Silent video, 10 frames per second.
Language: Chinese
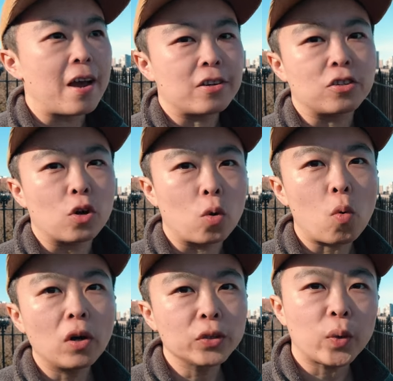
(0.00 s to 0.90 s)
该是
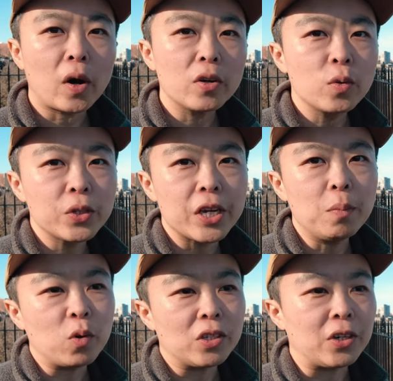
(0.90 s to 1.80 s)
光圈优
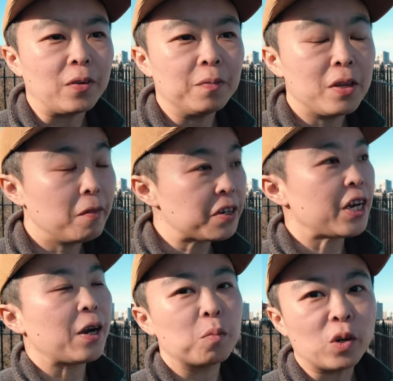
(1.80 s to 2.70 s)
先模式，因为
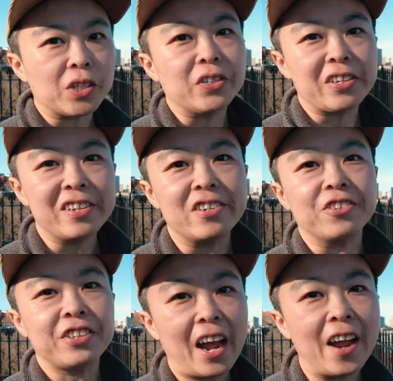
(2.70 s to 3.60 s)
这个模式真的
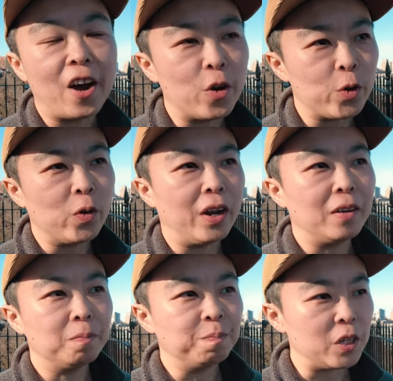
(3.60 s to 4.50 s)
是太好用
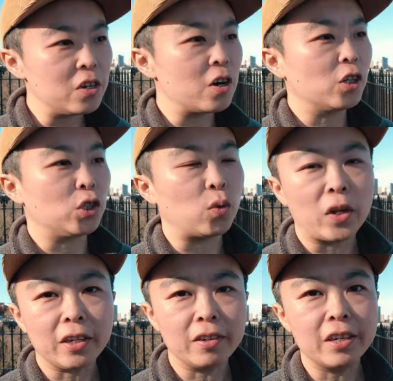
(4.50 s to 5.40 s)
了。您只要
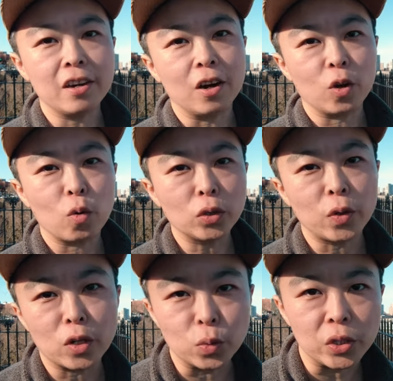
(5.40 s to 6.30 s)
锁定一个光
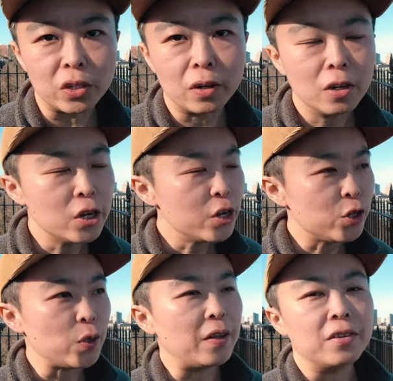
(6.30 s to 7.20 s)
圈数值，
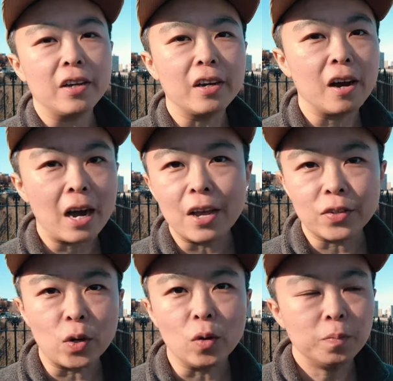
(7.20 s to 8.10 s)
选择一个
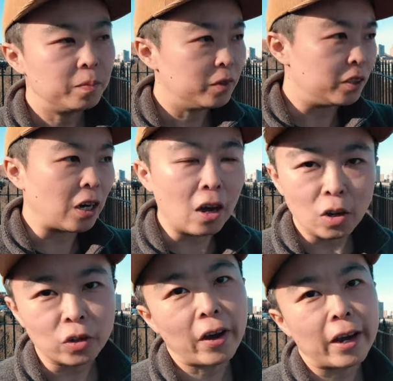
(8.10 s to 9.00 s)
ISO，然
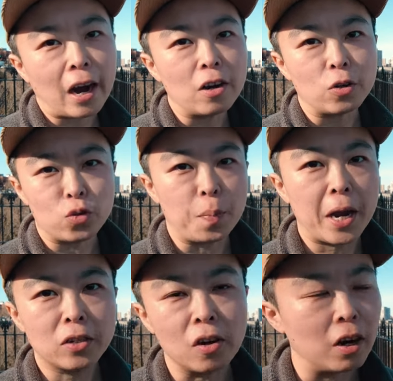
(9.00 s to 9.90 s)
后就可以开始去
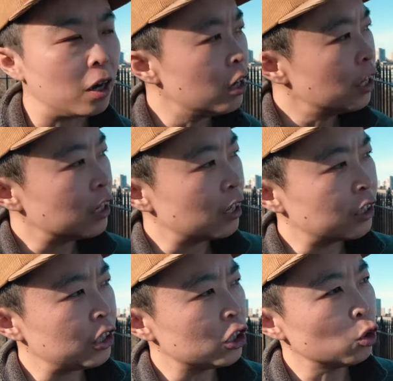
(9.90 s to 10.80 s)
拍摄了。那
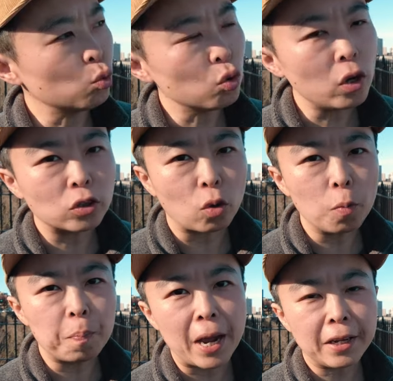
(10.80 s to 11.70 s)
其实无论
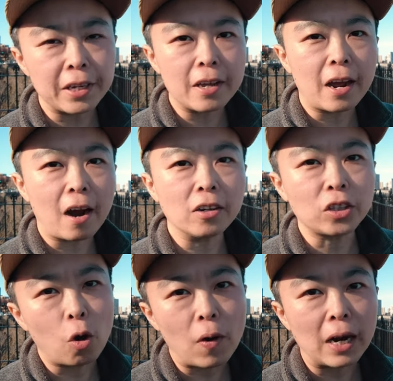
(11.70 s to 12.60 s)
从白天还是
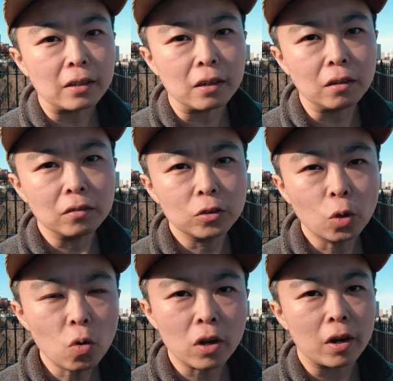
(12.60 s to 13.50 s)
到晚上，
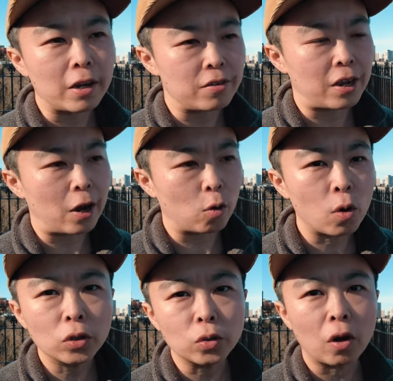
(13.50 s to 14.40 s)
都可以在
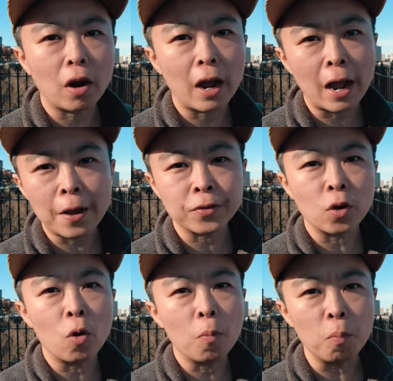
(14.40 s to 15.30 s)
光圈、
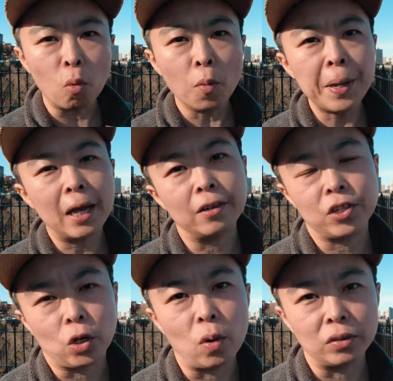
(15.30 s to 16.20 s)
ISO 不变的
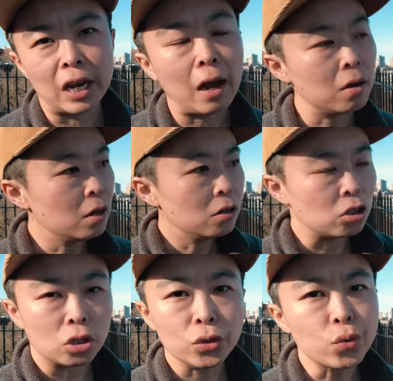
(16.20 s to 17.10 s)
情况下
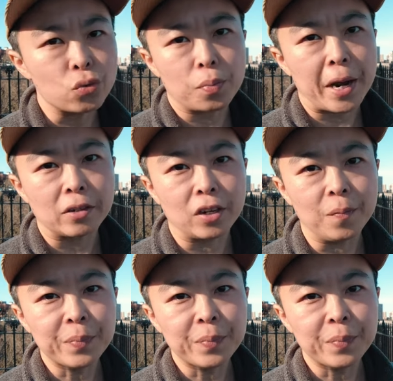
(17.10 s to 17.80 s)
持续去拍摄。